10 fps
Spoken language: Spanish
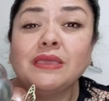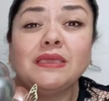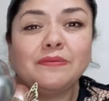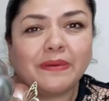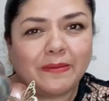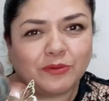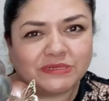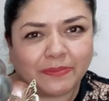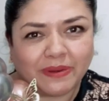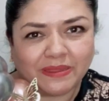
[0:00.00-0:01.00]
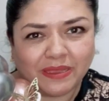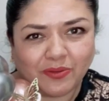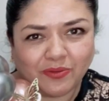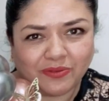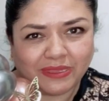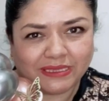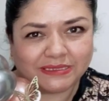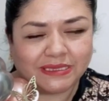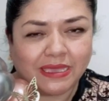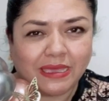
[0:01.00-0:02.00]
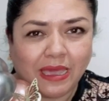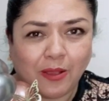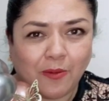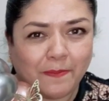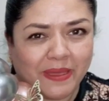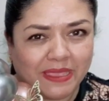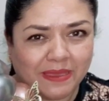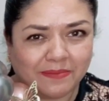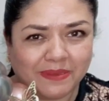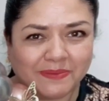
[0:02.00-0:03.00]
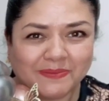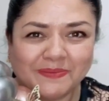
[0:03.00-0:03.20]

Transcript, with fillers: y vamos a aprender juntas. Acompáñenme.